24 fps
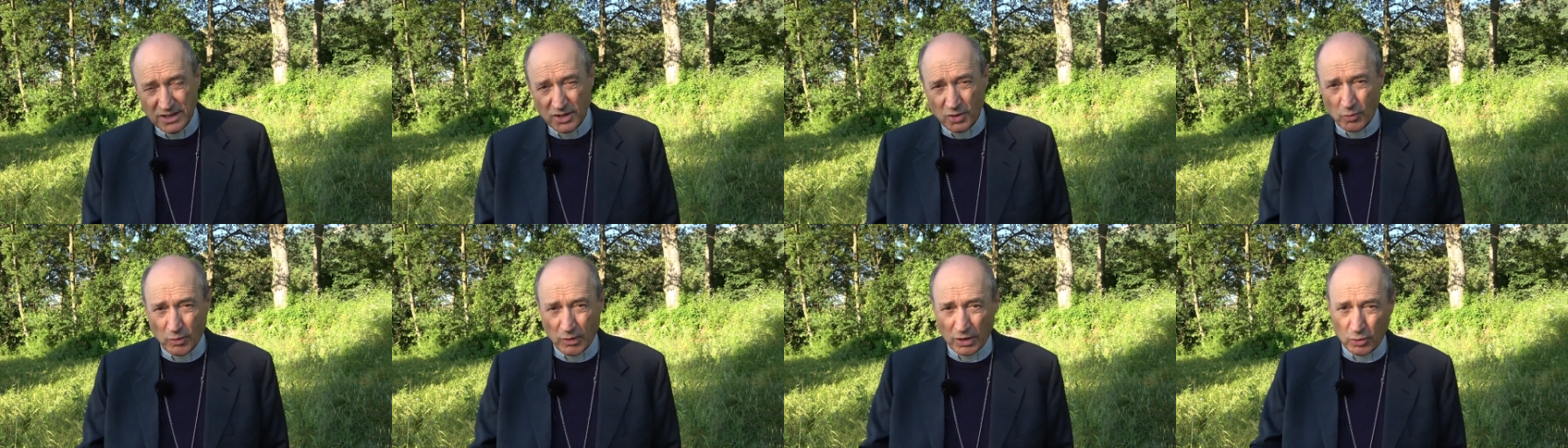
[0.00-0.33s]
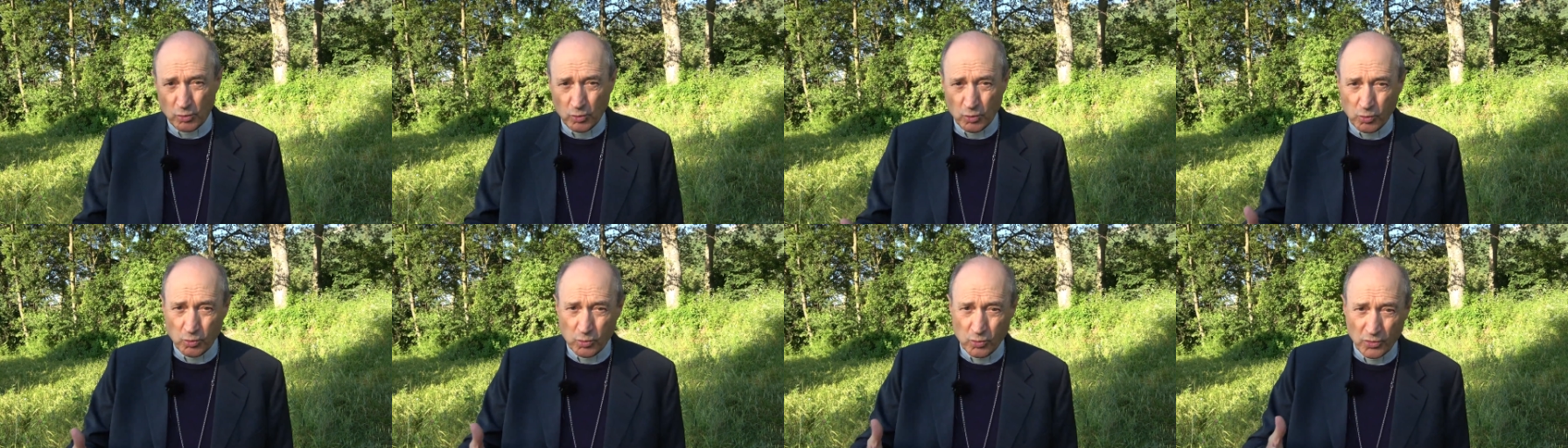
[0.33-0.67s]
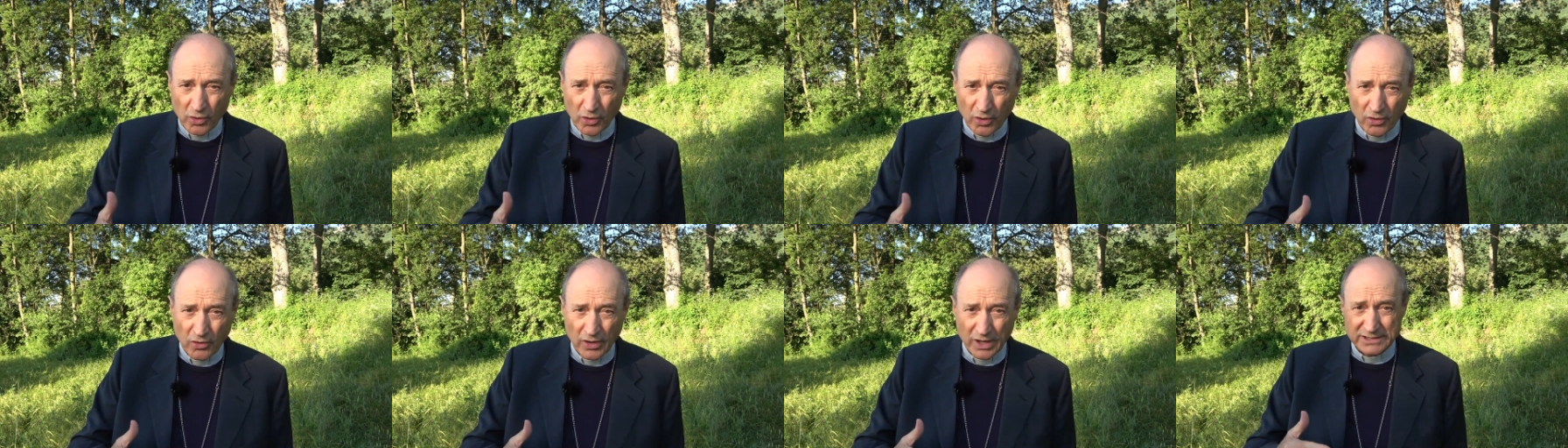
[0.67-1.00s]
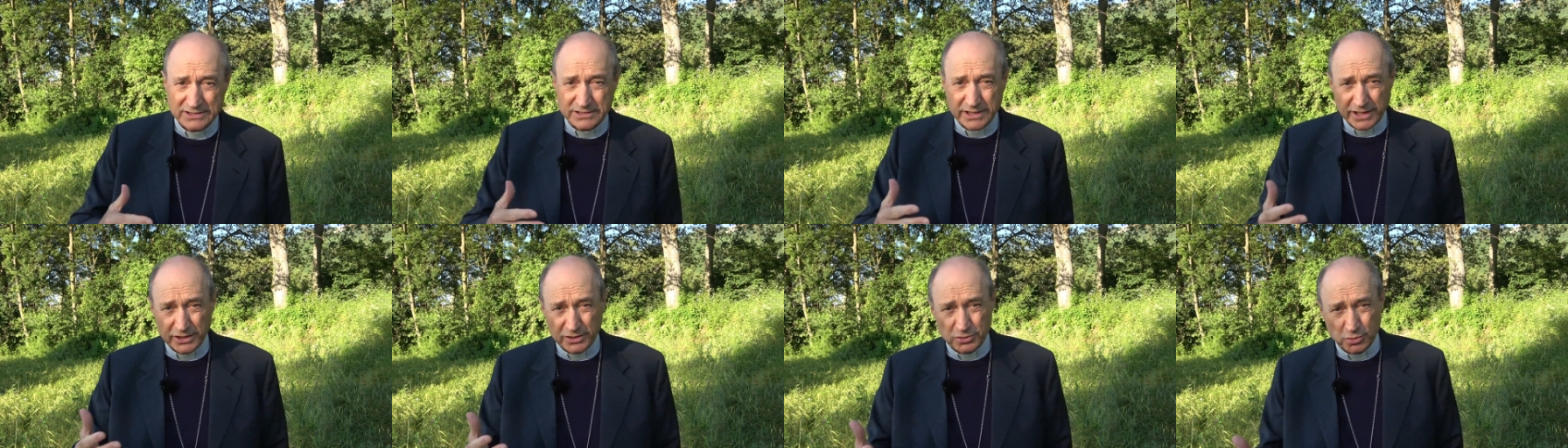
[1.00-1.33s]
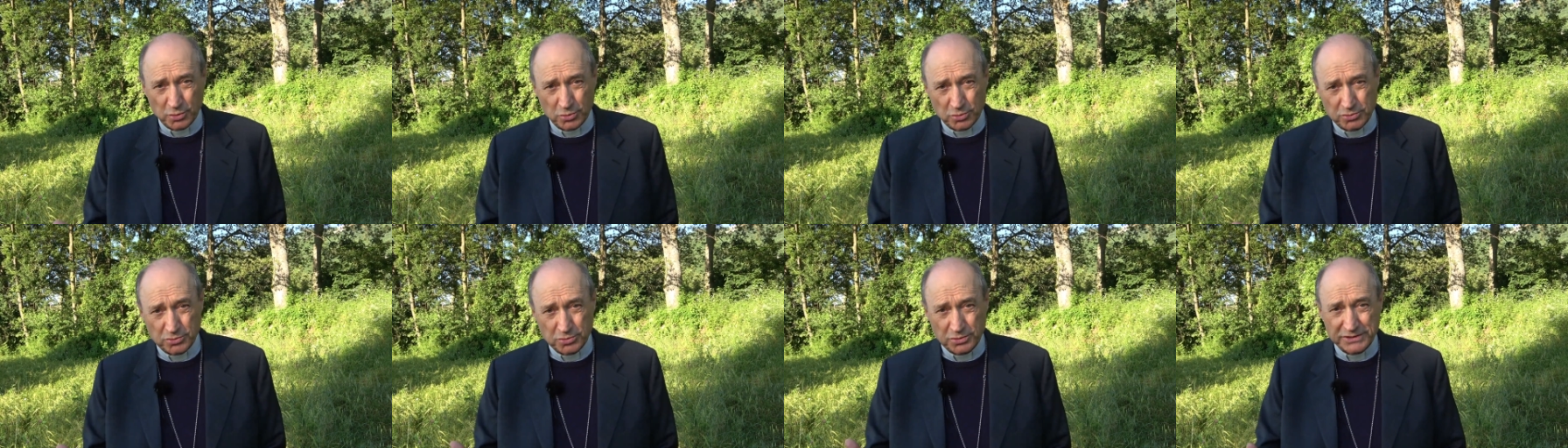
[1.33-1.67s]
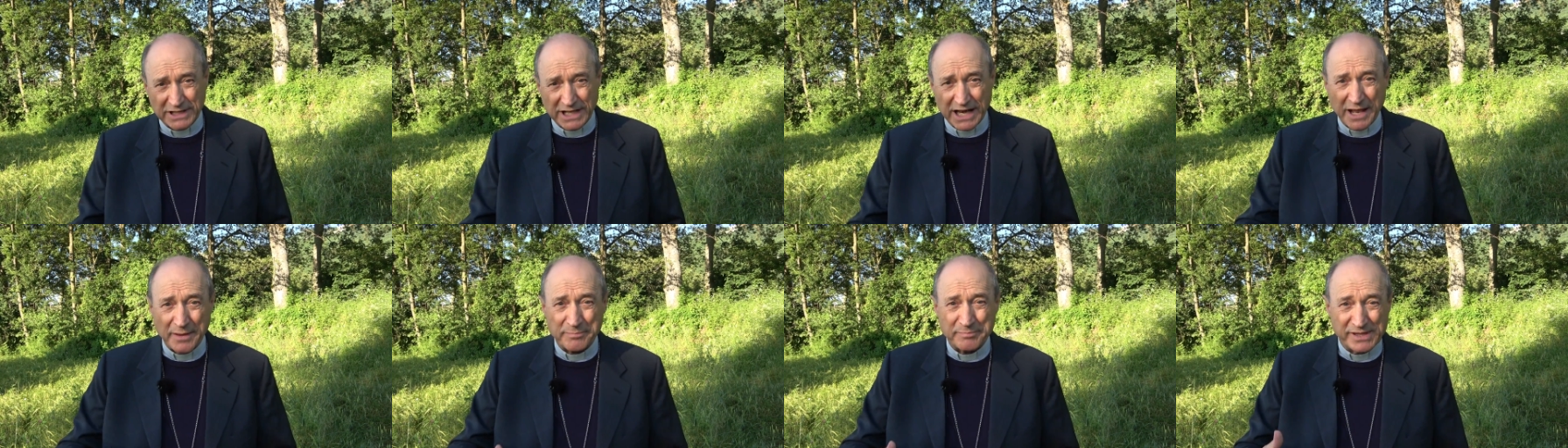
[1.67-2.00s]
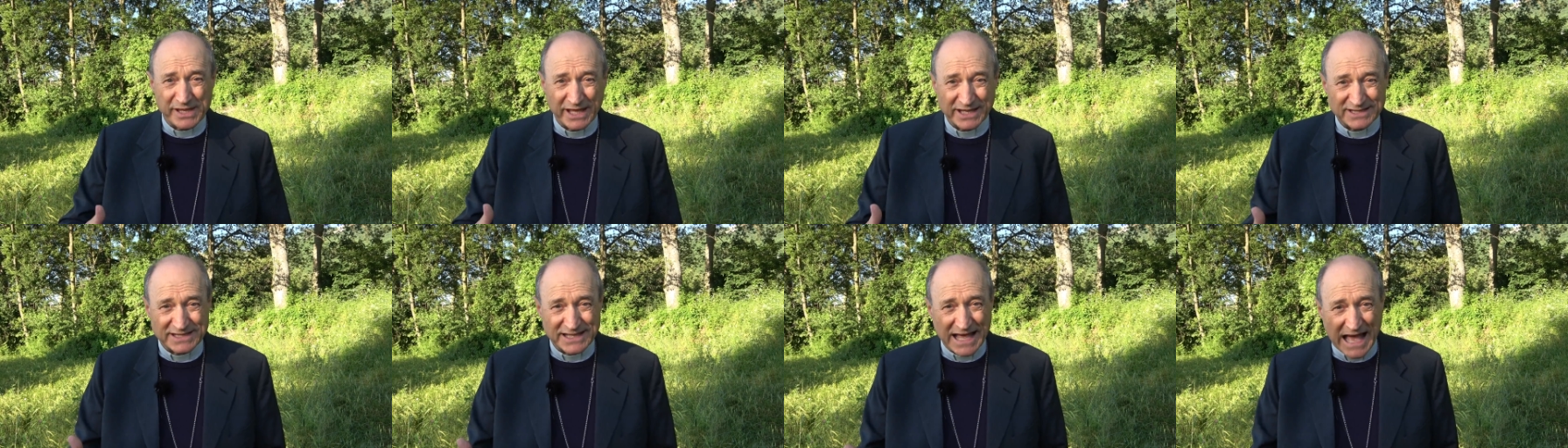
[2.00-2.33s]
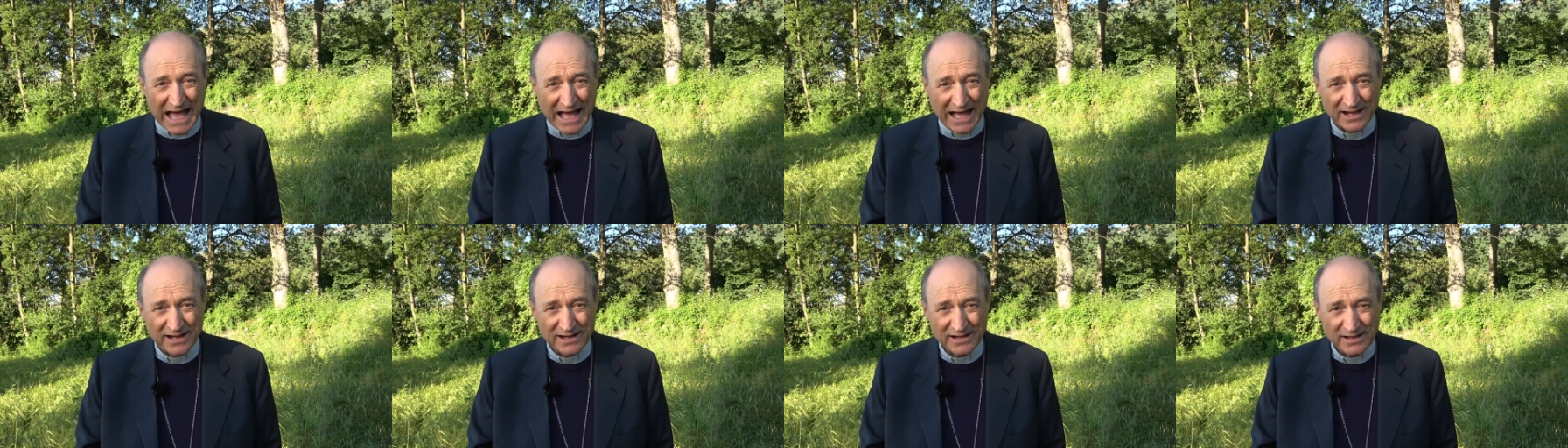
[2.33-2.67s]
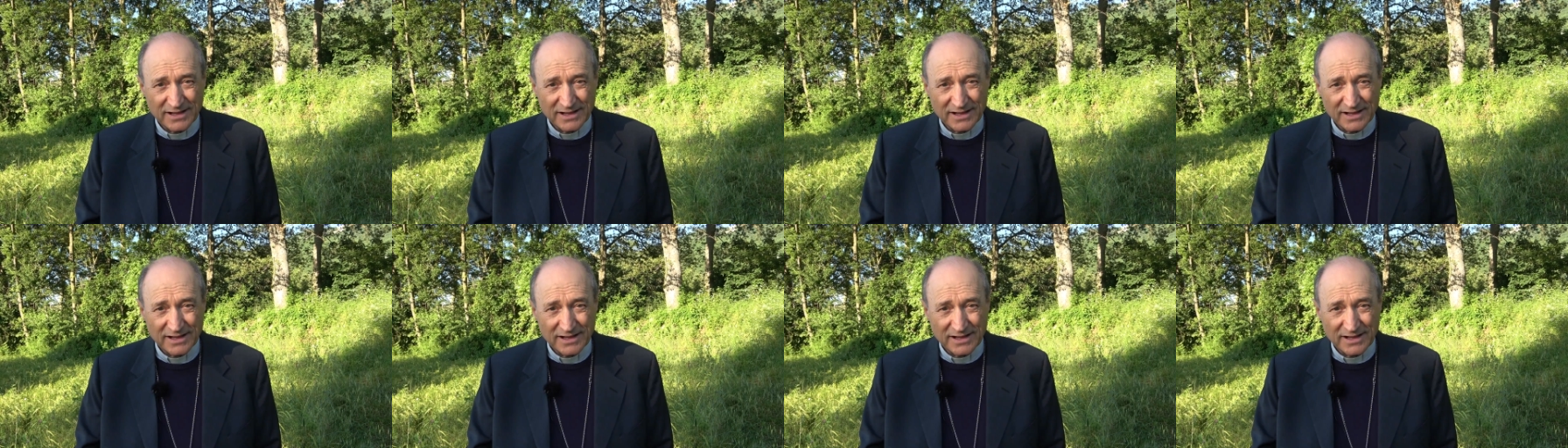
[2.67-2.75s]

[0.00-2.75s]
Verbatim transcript: qualcuno ha tradotto dalla pietà,